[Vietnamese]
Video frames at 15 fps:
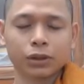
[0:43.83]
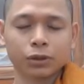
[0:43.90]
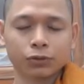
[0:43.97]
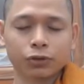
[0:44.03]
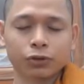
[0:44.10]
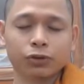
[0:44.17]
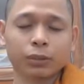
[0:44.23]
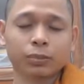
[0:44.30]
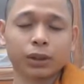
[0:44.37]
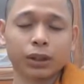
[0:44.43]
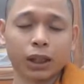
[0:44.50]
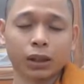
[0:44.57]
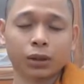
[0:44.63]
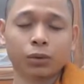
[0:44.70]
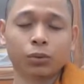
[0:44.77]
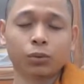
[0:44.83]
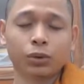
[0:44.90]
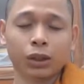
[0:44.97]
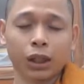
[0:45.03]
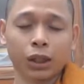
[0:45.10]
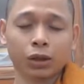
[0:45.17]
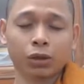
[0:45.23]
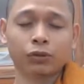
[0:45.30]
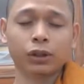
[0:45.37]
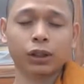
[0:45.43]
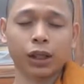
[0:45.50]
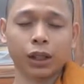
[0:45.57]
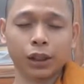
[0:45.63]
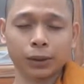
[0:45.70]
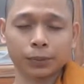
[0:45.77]
phương pháp thực hành của quý vị đang có vấn
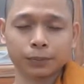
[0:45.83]
đề